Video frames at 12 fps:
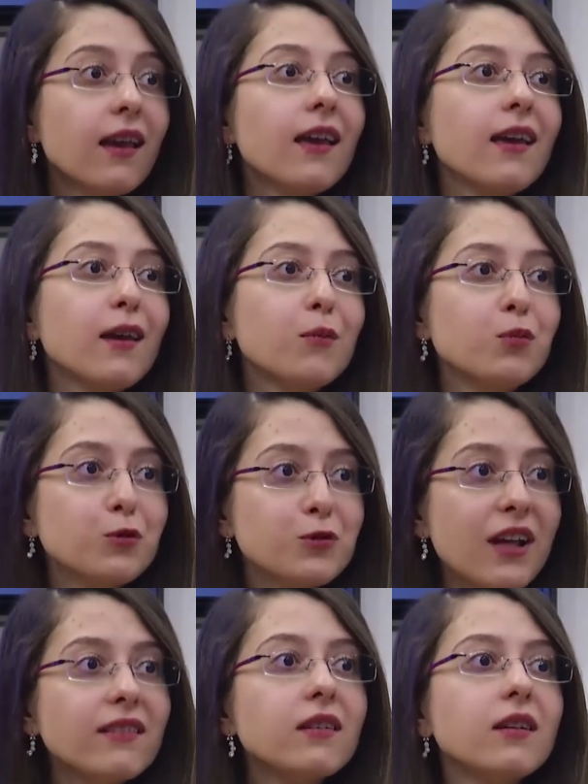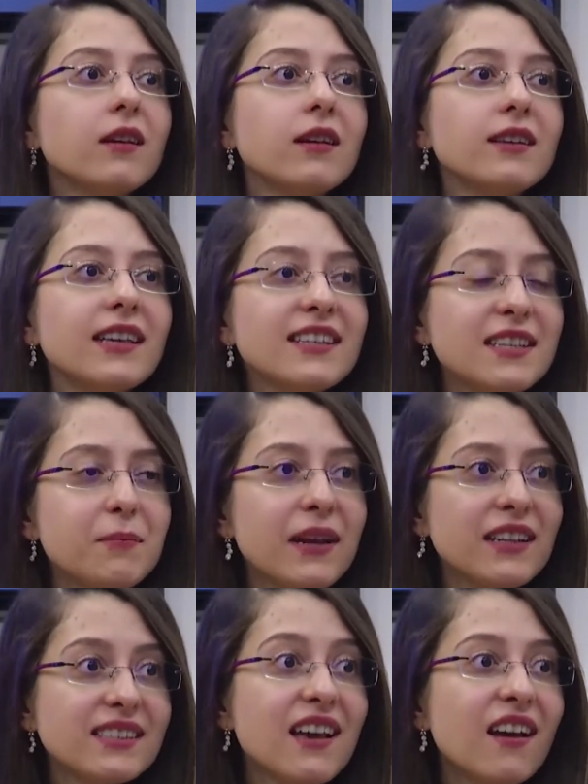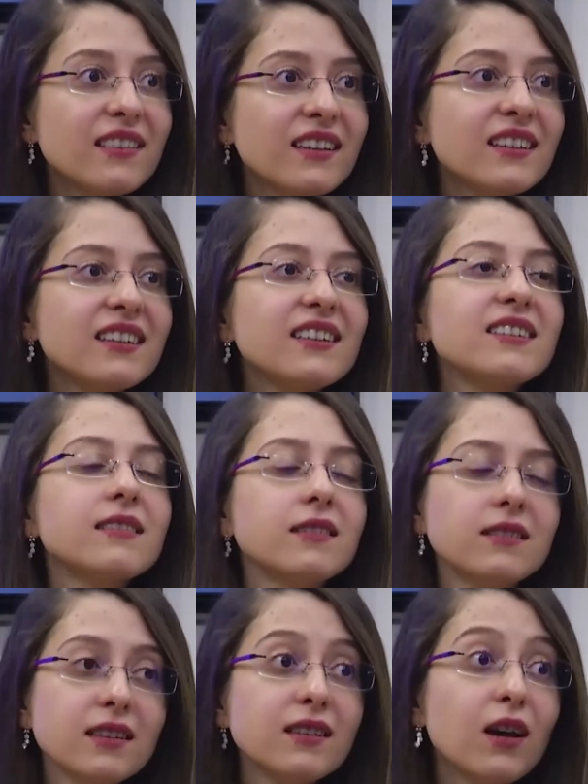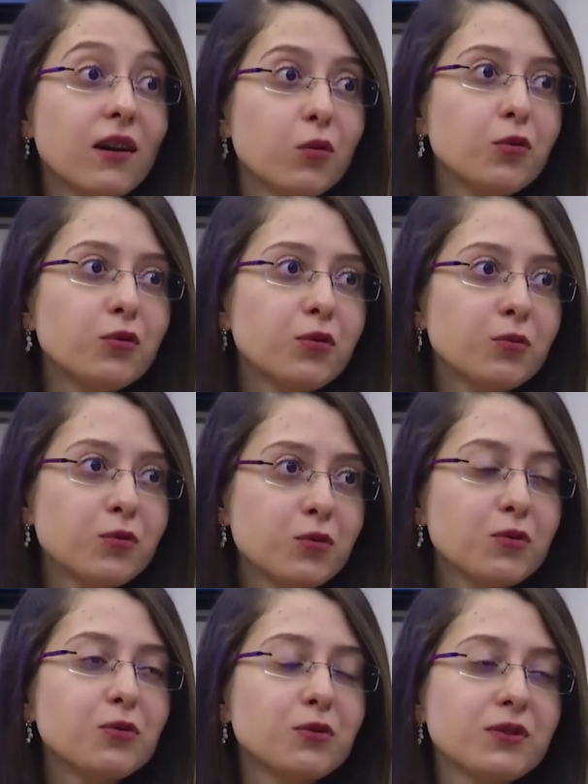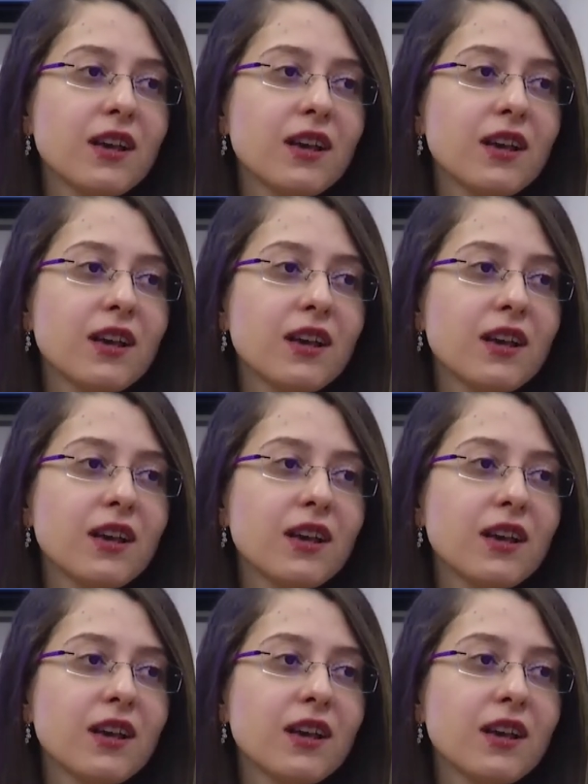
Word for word: E, bu yüzden e, gece belli saatler aralığında da uykumuzu